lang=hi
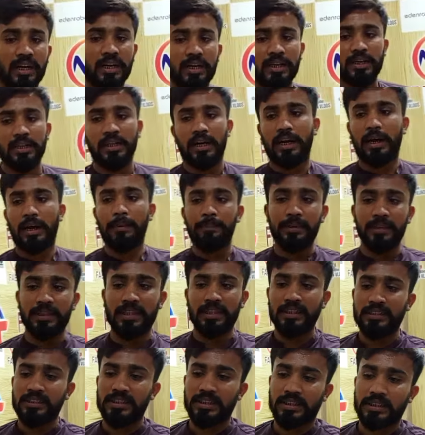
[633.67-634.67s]
था अभी
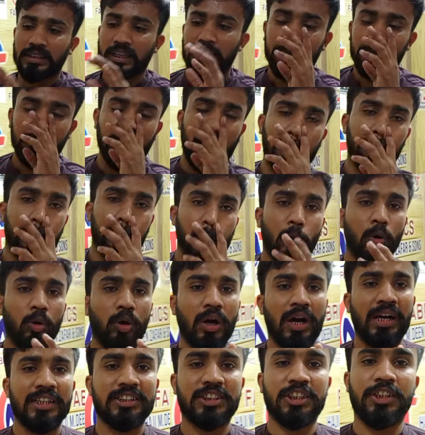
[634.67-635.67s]
तक जितना भी आप लोगों
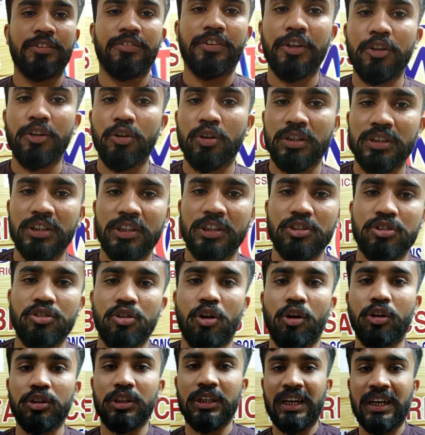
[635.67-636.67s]
को आज की वीडियो के अंदर
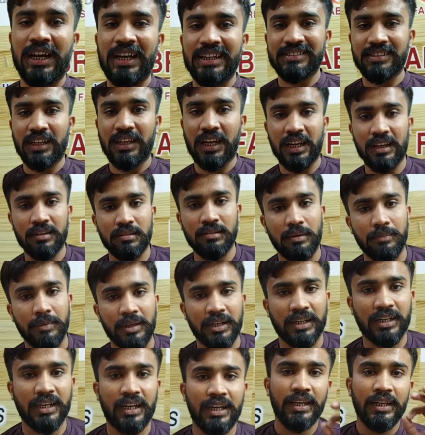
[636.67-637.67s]
स्टॉक दिखाया सारा
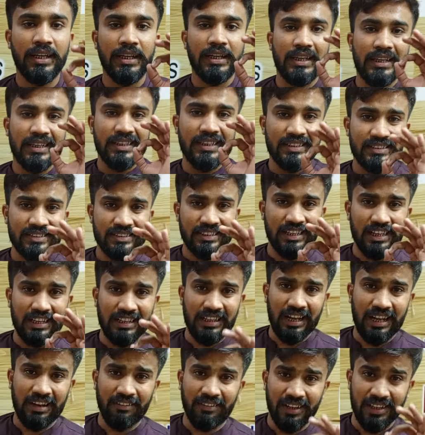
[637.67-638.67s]
समर का है इसके
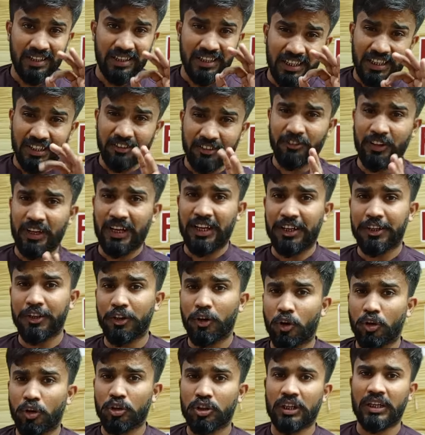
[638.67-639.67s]
अलावा एक
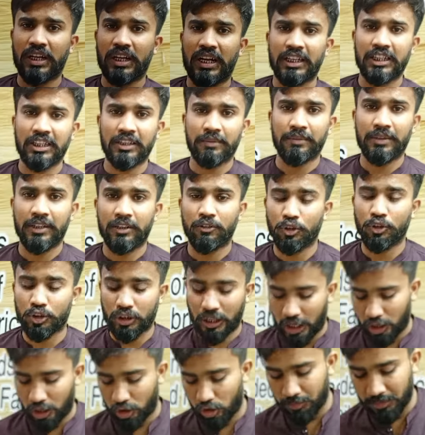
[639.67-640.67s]
वैरायटी और दिखानी है मैंने वो
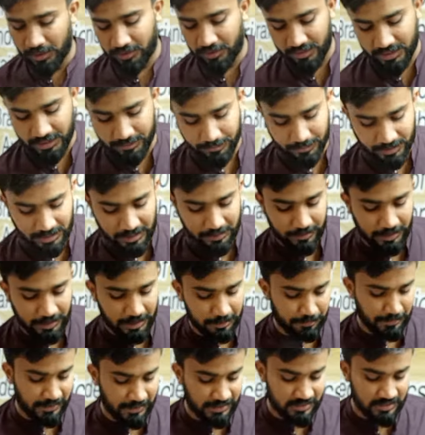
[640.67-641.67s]
थानों में अवेलेबल है
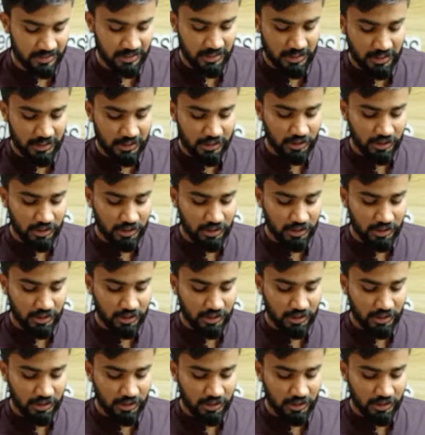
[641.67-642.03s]
हमारे पास